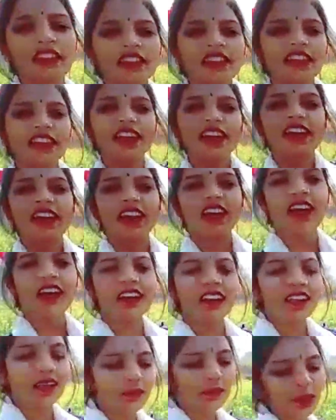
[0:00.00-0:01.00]
दिल कर रहा है
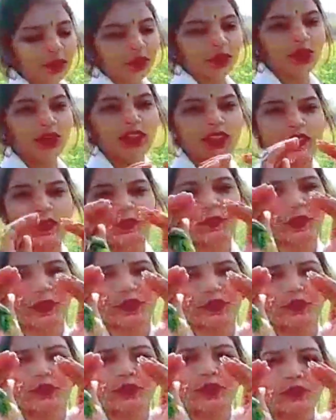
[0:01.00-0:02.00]
कि हम थोड़ा सा
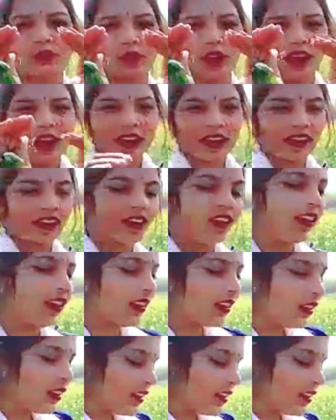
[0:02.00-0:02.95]
बेथुआ उखाड़ लें